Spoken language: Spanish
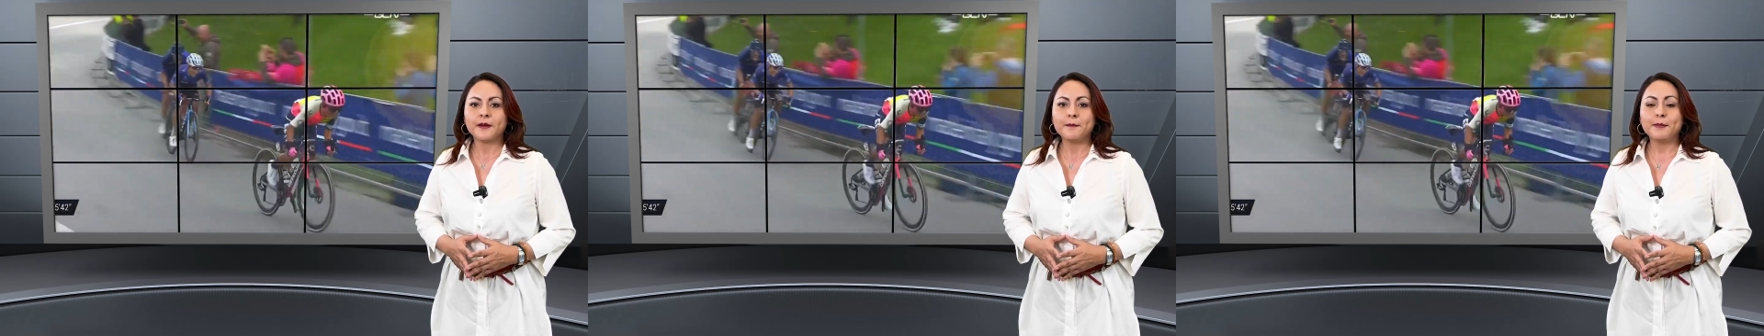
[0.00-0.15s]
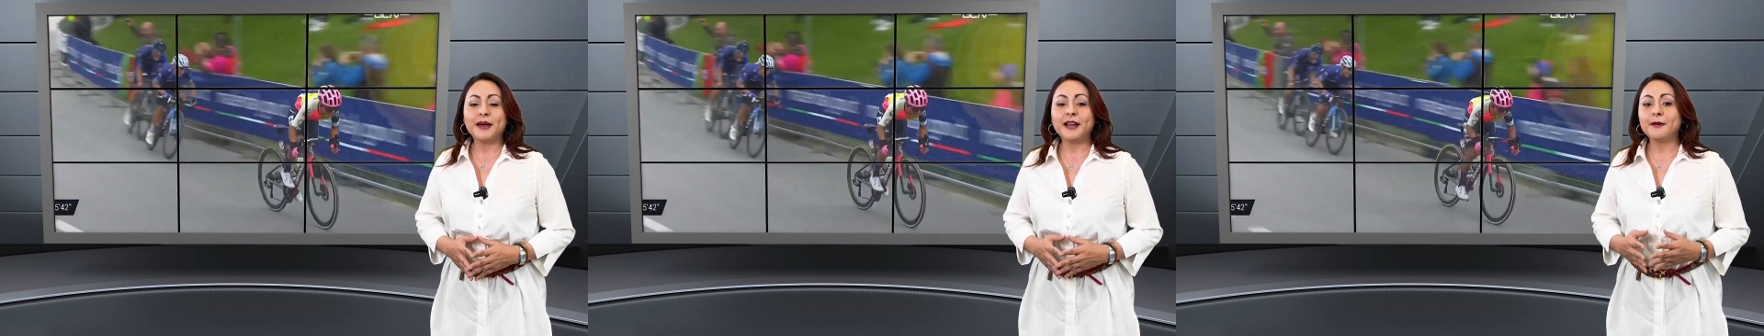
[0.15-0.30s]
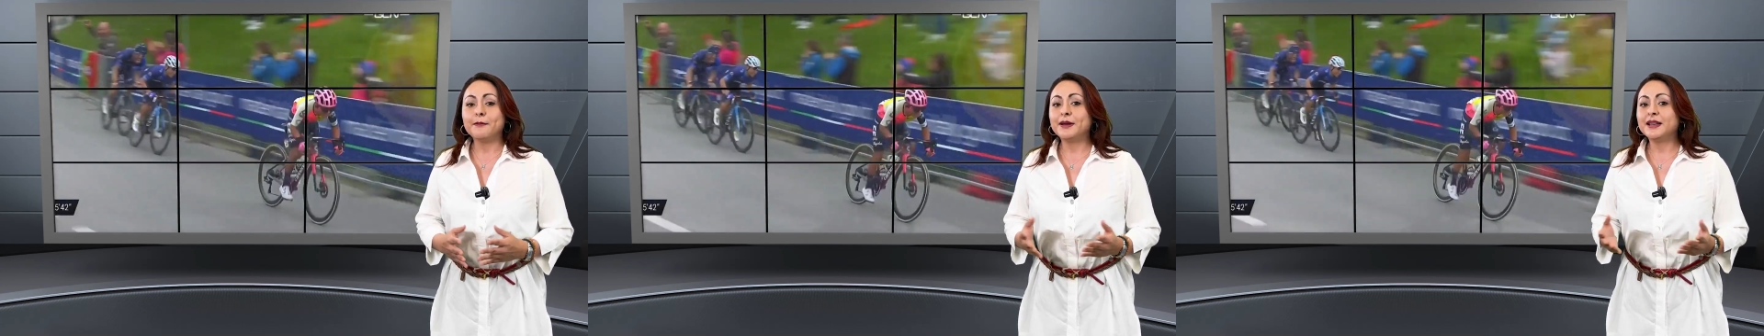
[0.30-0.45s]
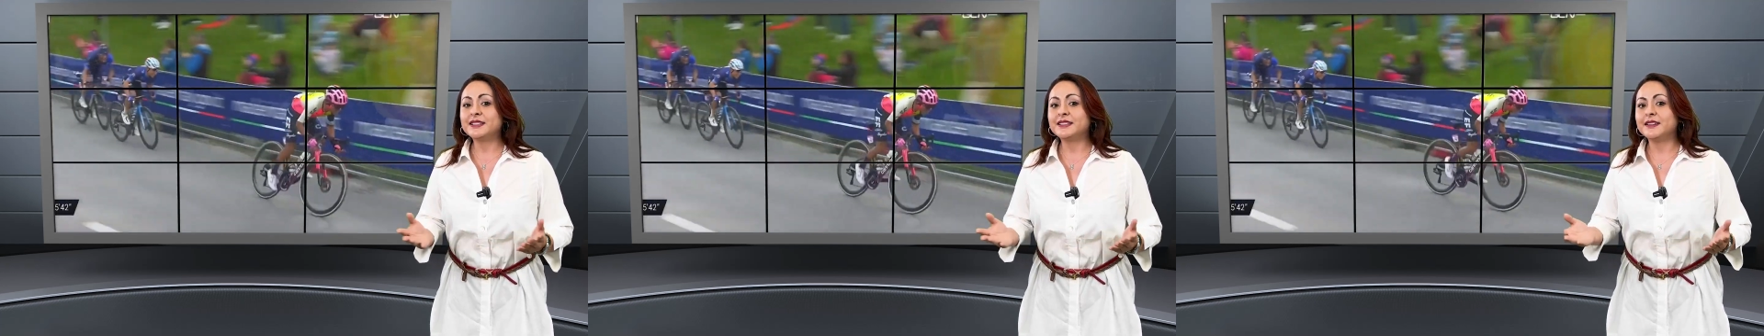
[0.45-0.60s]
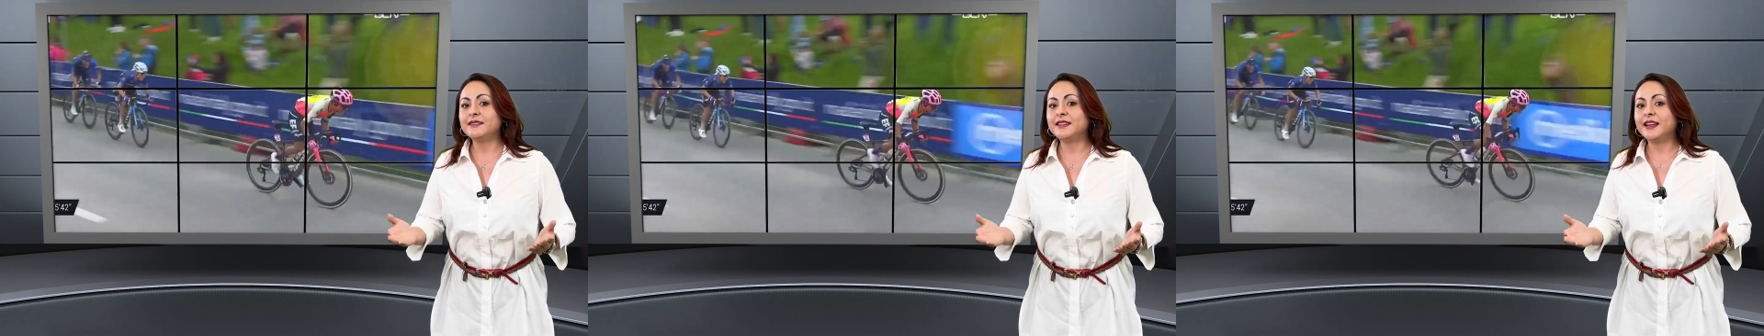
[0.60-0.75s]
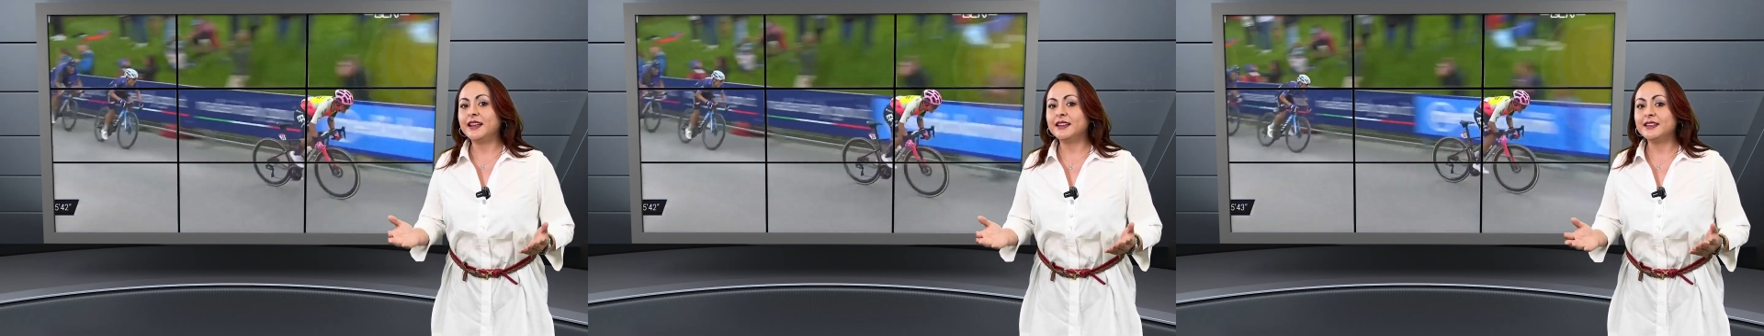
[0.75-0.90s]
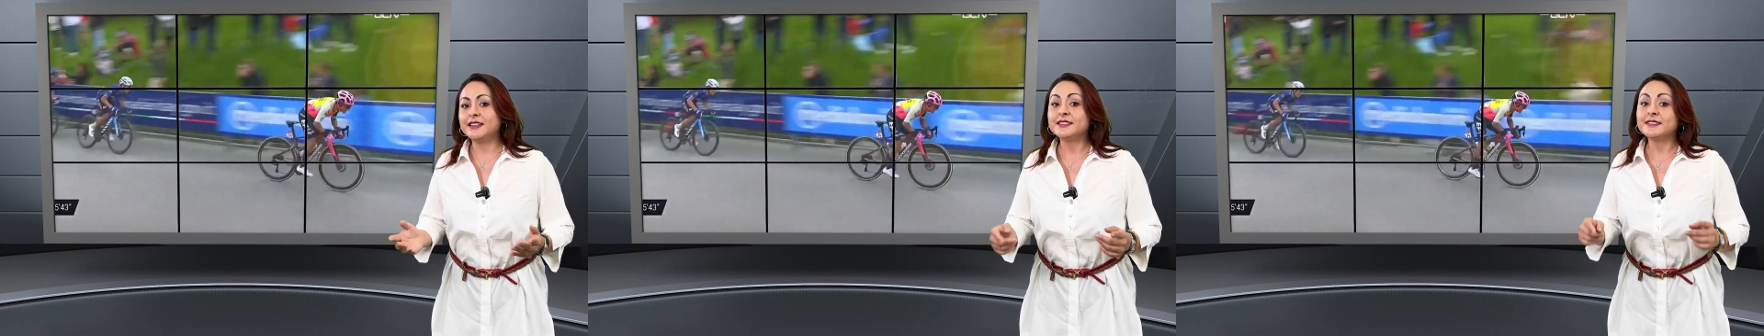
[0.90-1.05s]
Para más
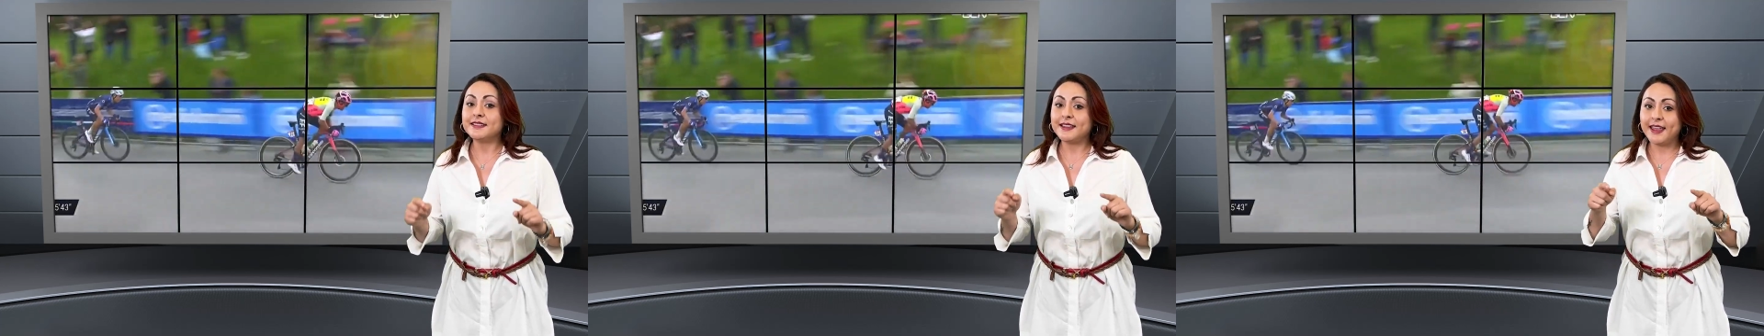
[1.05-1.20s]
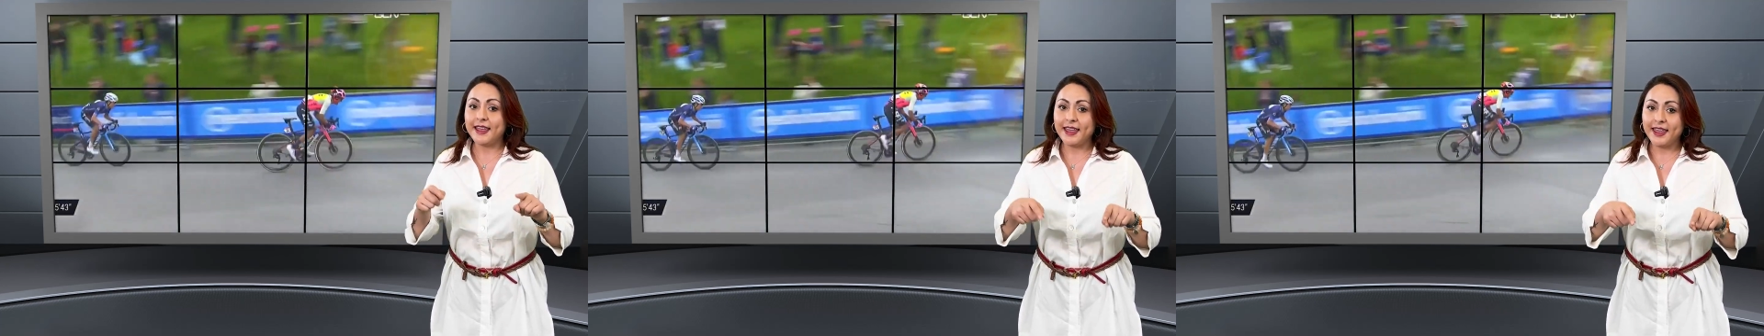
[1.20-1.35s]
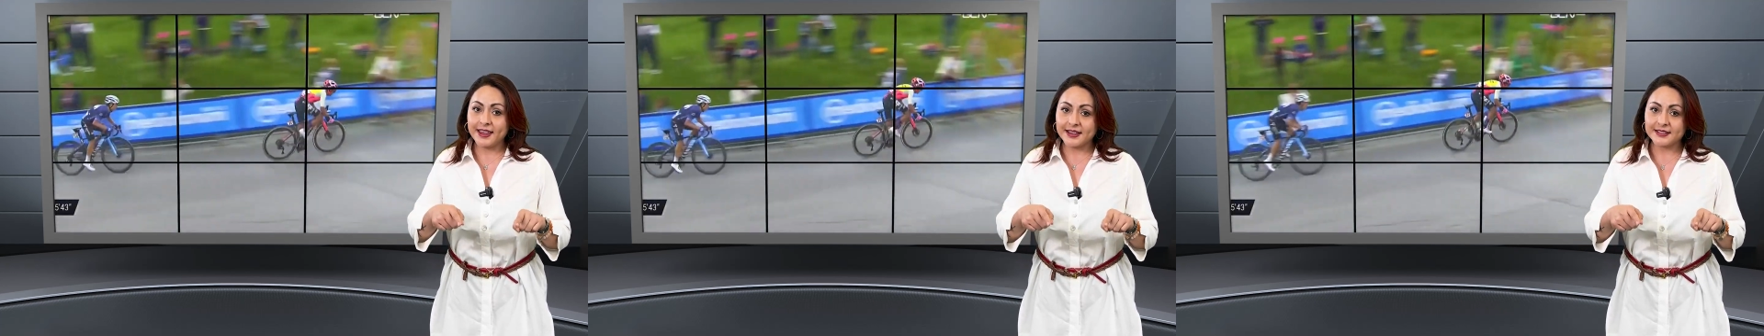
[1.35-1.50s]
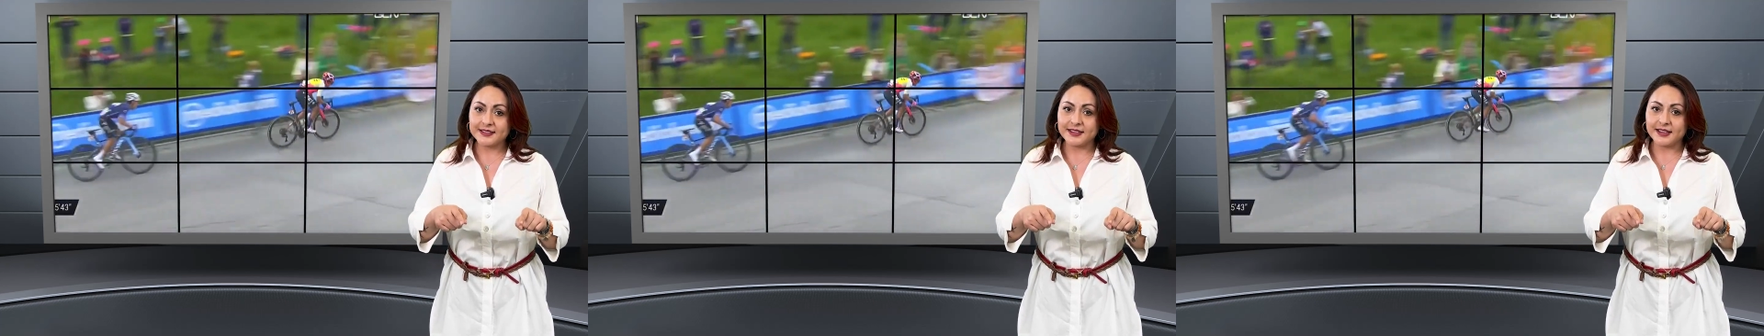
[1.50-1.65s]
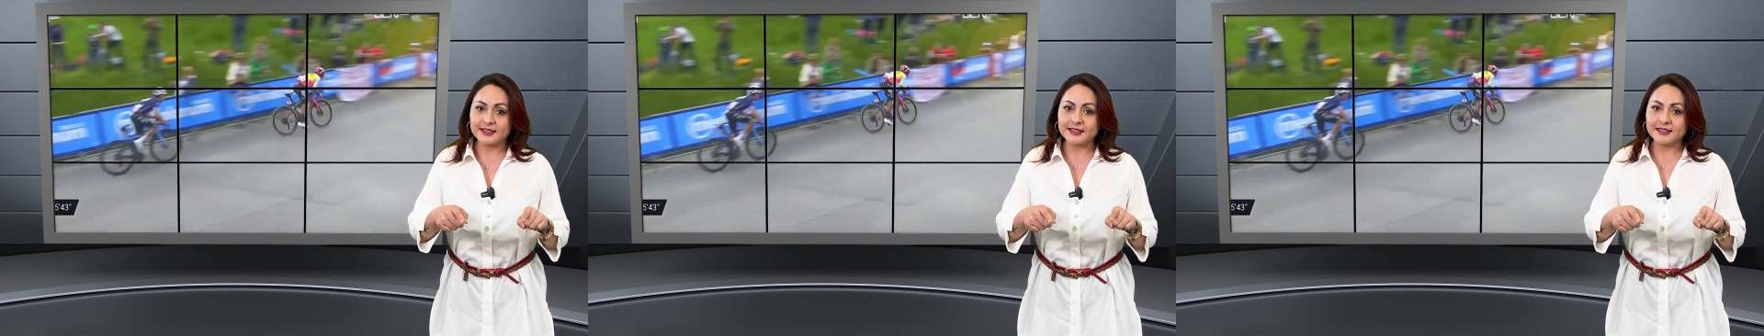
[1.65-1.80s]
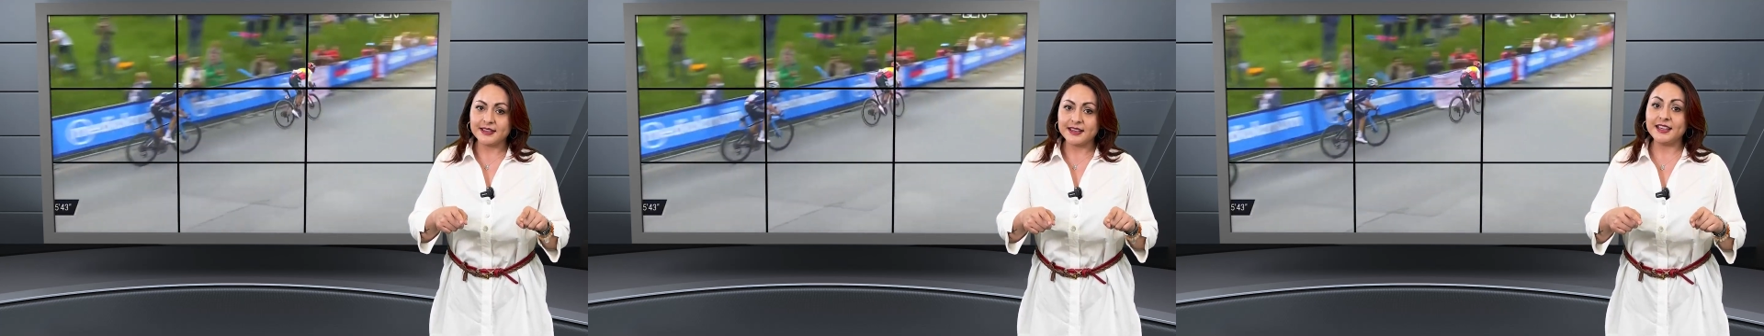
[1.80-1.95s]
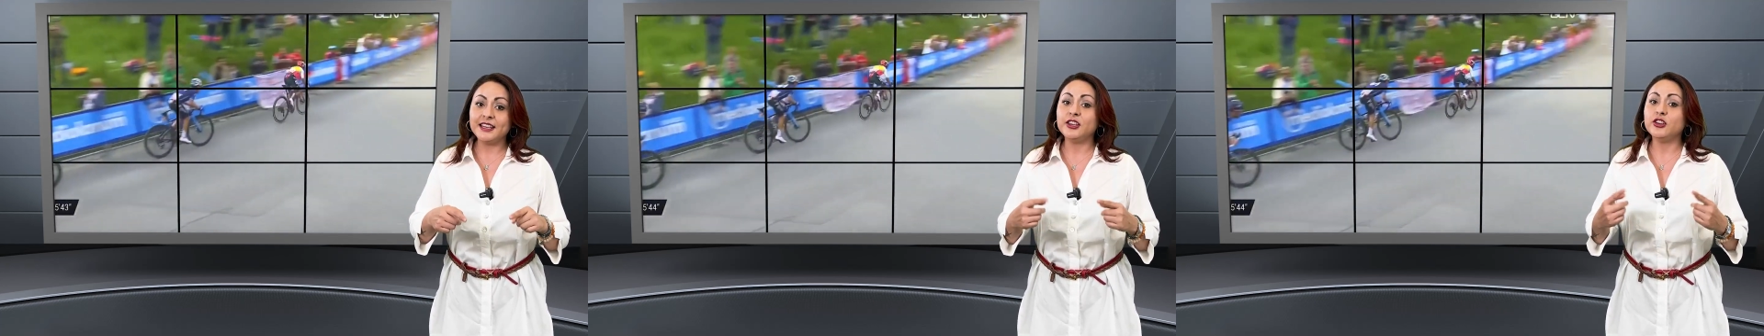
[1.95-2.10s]
detalles de
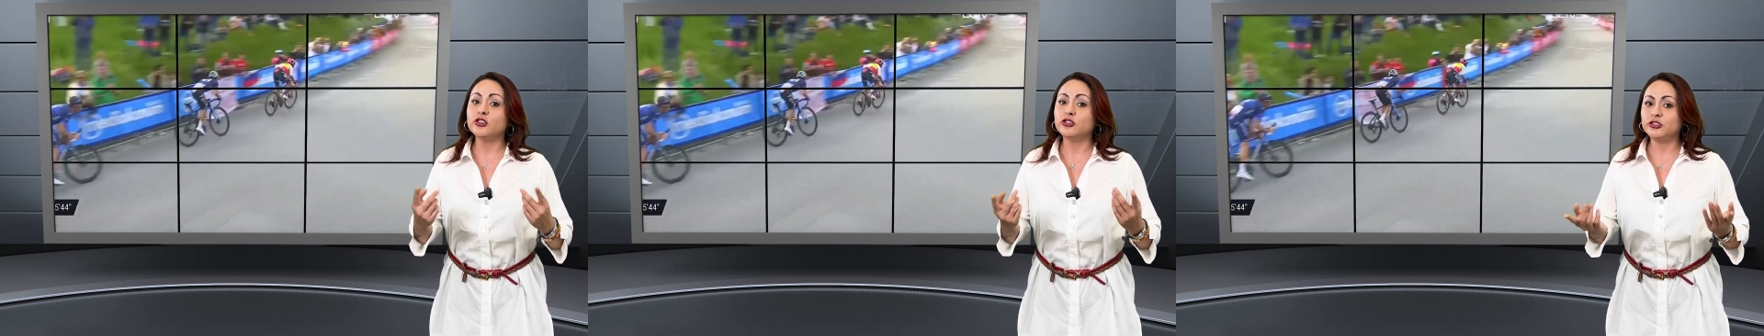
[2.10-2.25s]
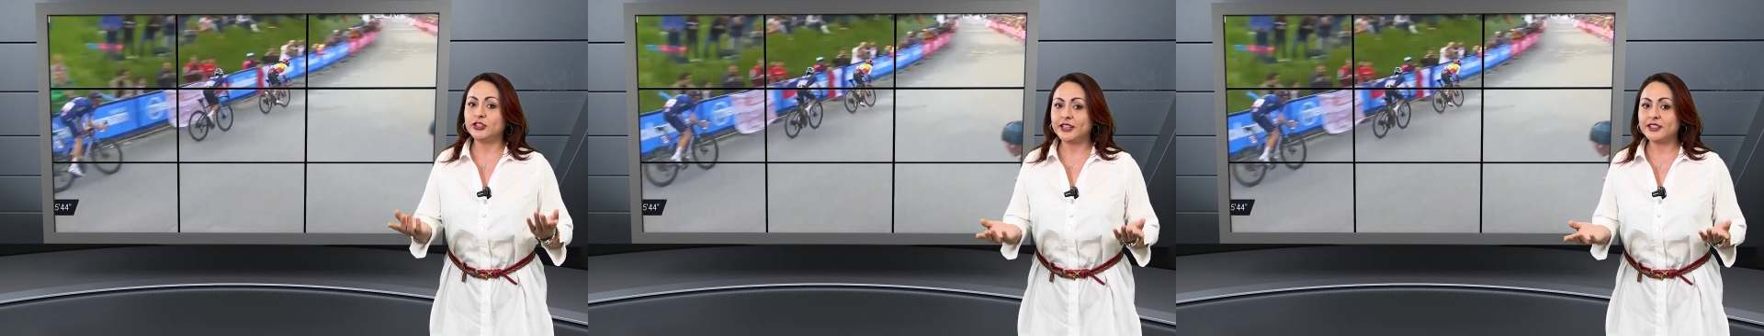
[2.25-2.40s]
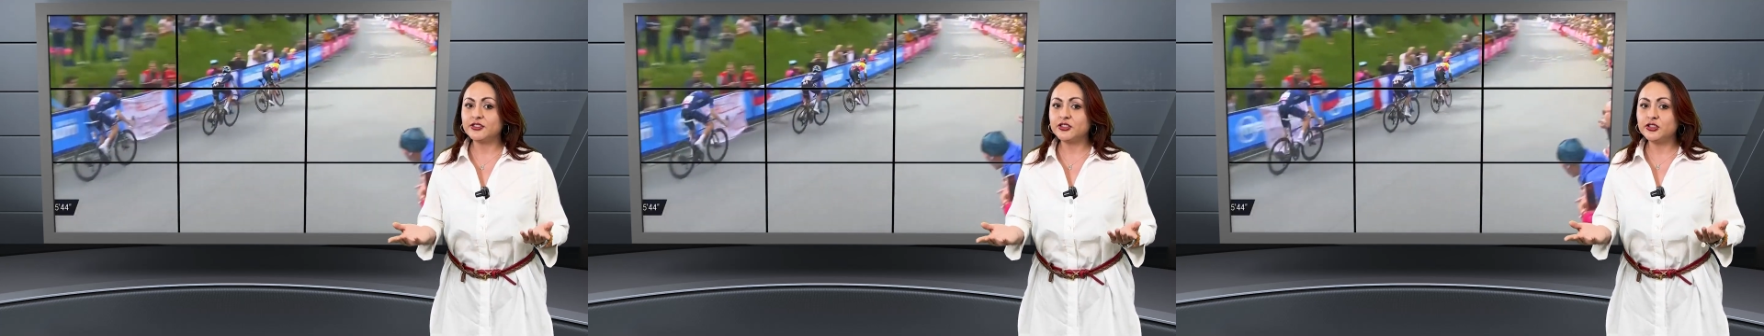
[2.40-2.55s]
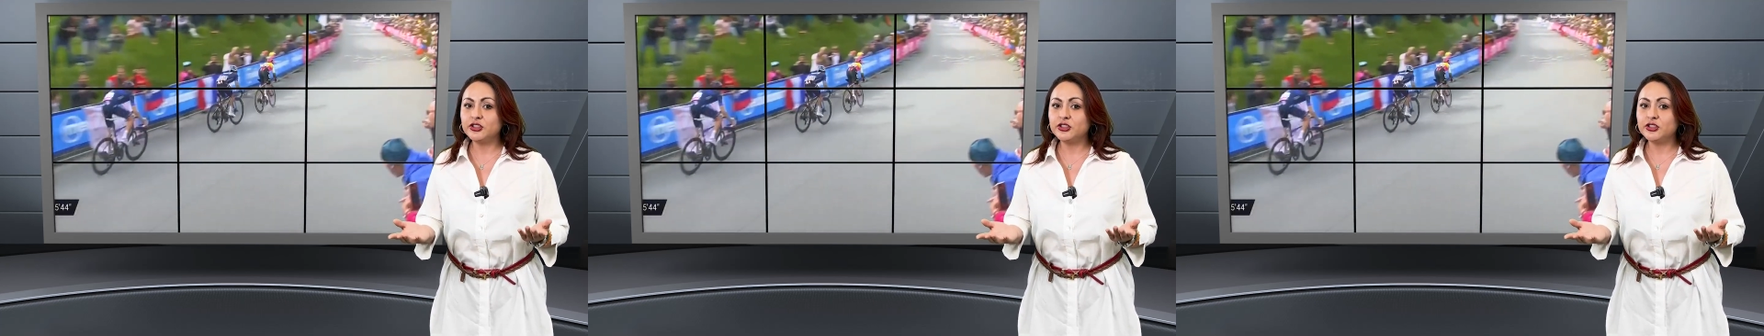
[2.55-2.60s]
estas y otras